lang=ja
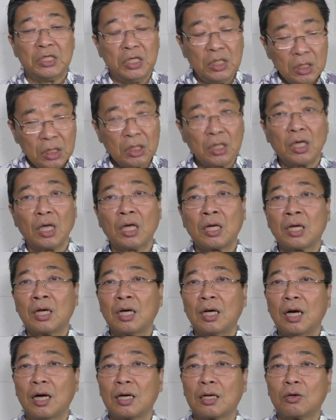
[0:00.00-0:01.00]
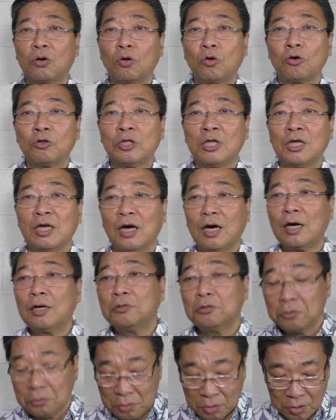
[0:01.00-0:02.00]
人間がここにあ
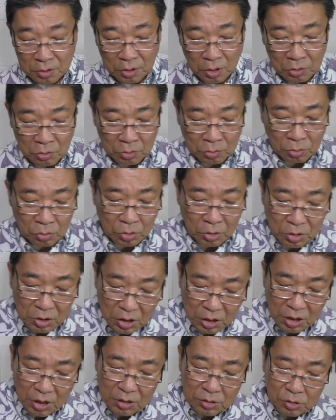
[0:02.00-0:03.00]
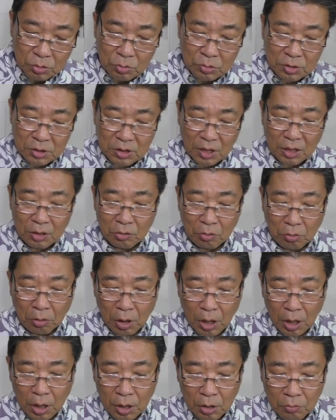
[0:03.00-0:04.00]
るっていうこと人間存在を
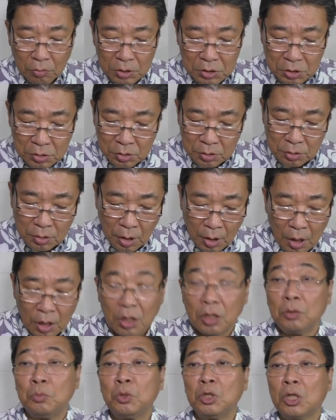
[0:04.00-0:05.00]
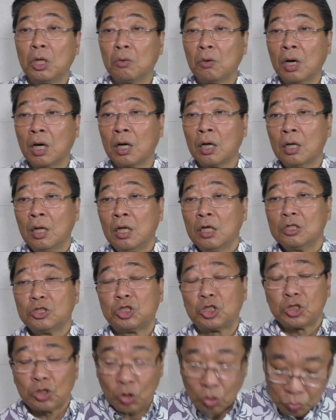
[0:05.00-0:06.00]
表す意味では
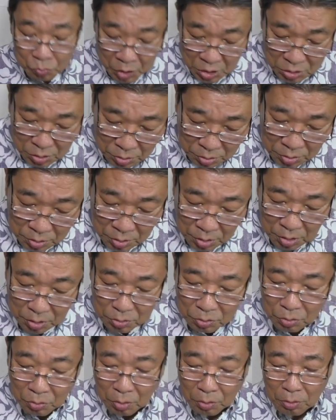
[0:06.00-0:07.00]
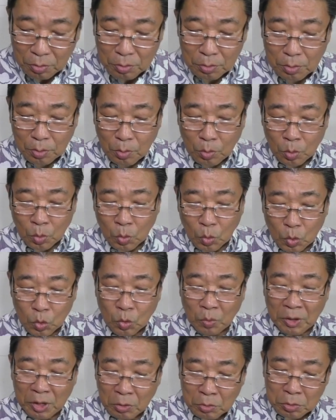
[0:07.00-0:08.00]
血と水っていうのをこの
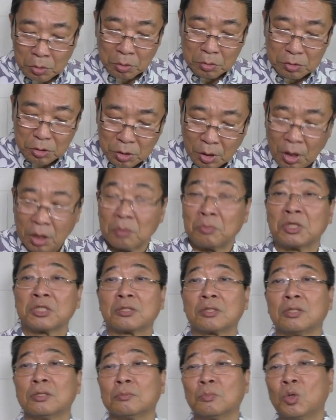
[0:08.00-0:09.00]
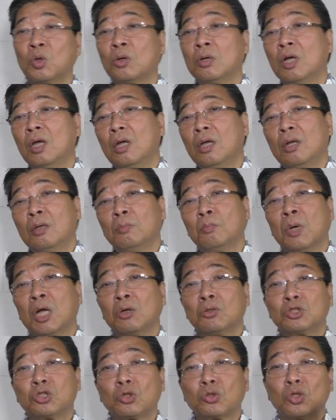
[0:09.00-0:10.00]
言葉よく使われますけれども、まあ、
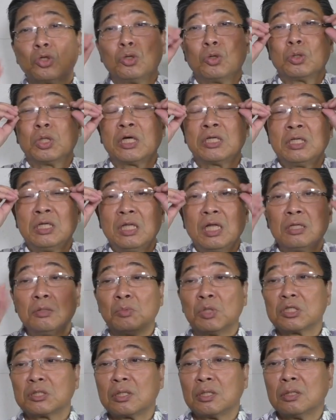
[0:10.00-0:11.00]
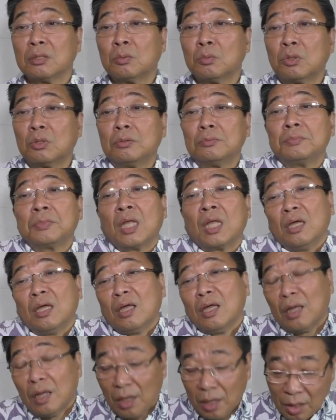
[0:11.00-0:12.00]
のちょっと余談になりますけれども、
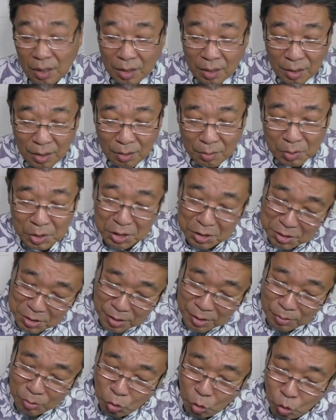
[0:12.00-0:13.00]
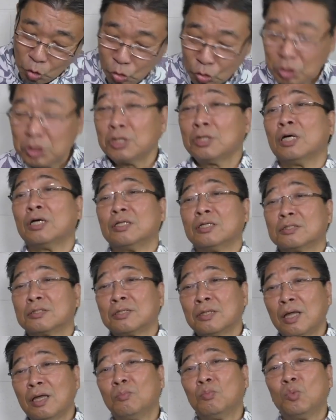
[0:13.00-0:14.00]
えー、私が高校時代で
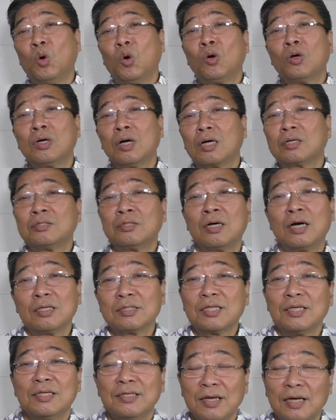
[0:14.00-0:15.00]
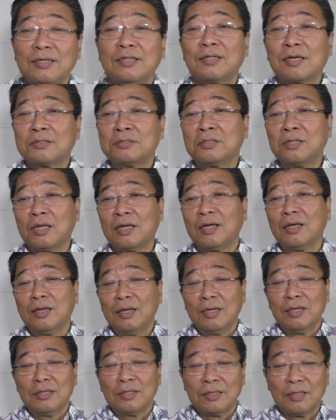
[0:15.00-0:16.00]
すねもう音楽がやりたくて
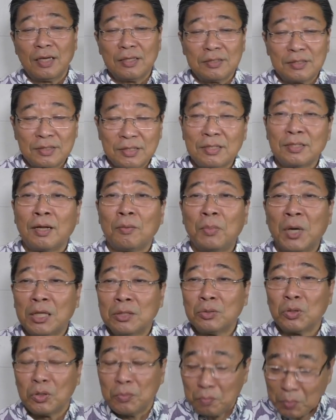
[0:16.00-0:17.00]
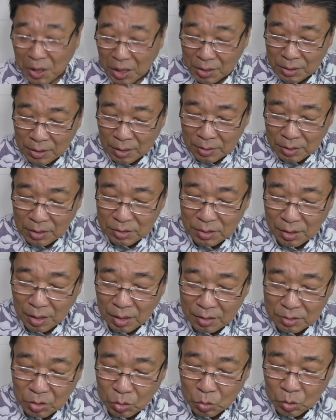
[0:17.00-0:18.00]
大好きなバンドいっぱいあったんですか
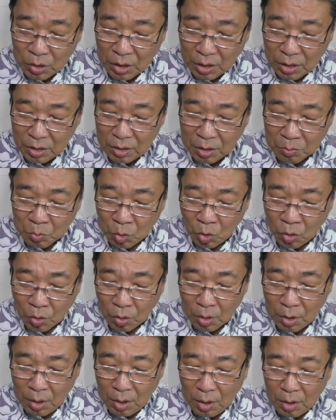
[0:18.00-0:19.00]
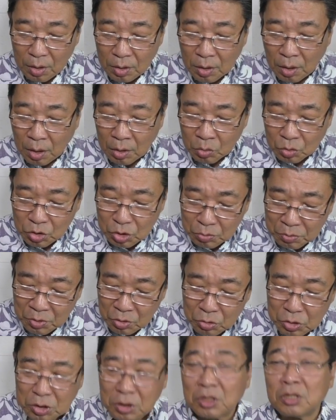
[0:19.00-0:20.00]
らその中でもあの自分
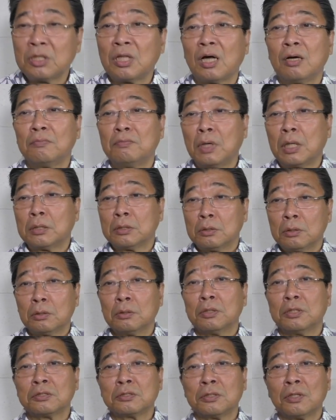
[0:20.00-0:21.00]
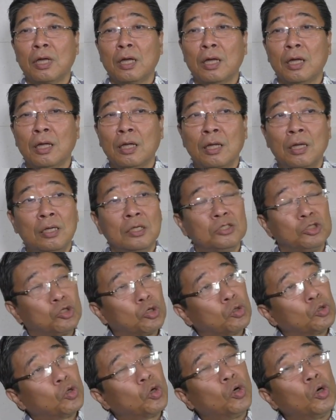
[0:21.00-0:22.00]
の好きなバンドですね
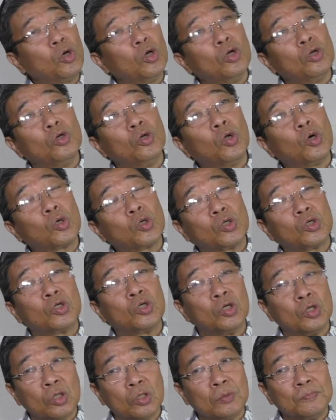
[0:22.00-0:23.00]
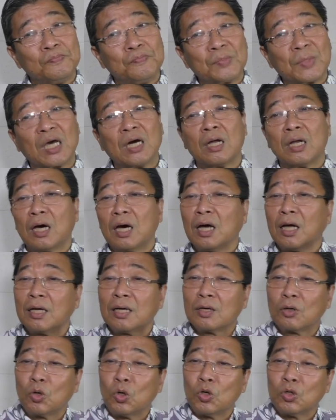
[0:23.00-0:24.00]
ちょうどロックから
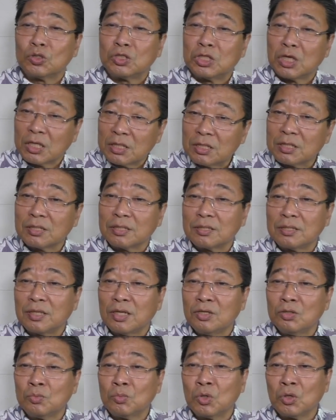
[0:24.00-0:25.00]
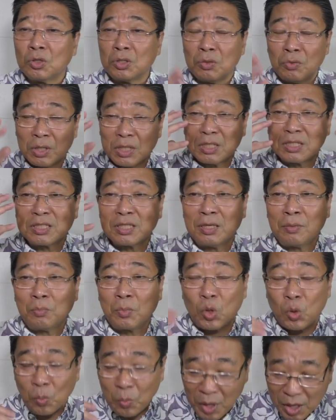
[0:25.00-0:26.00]
こうジャズっていうものに私が
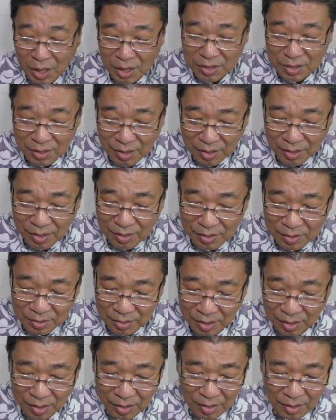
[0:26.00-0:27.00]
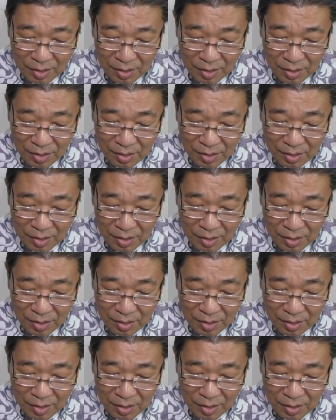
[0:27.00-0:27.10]
こう目が開かれて